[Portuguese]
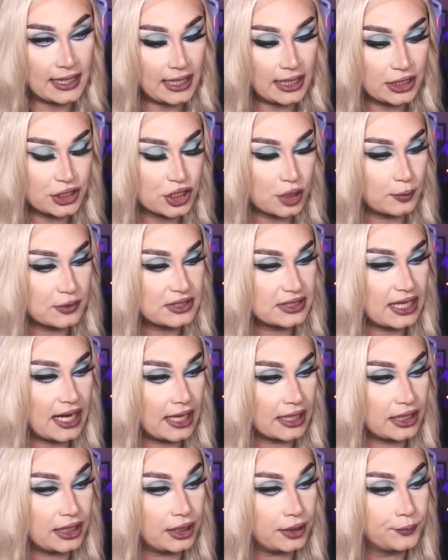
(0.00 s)
Deixa eu mostrar
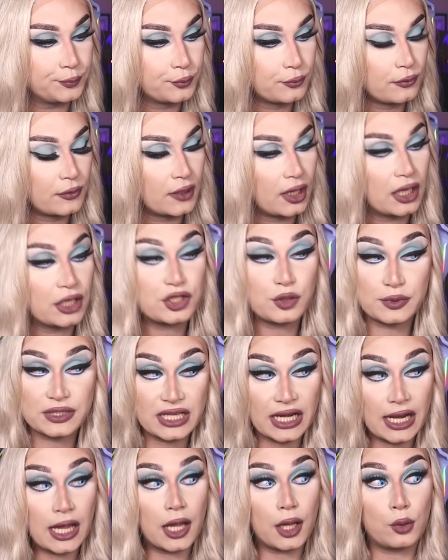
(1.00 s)
aqui. Deixa eu
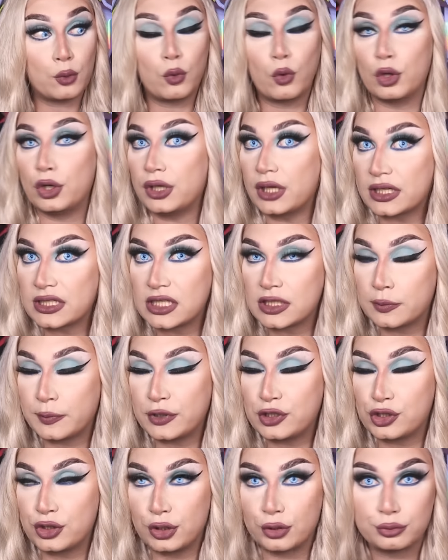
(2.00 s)
mostrar o olho, né, que vocês
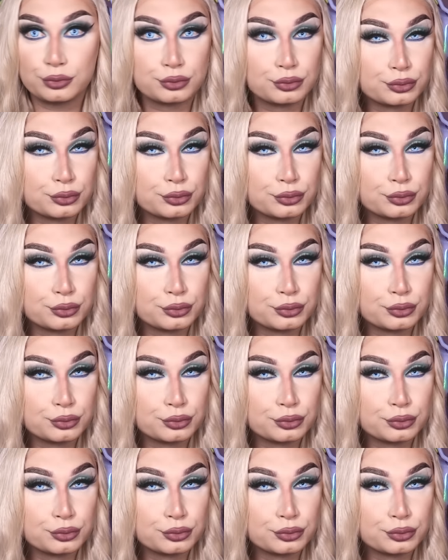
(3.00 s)
pediram.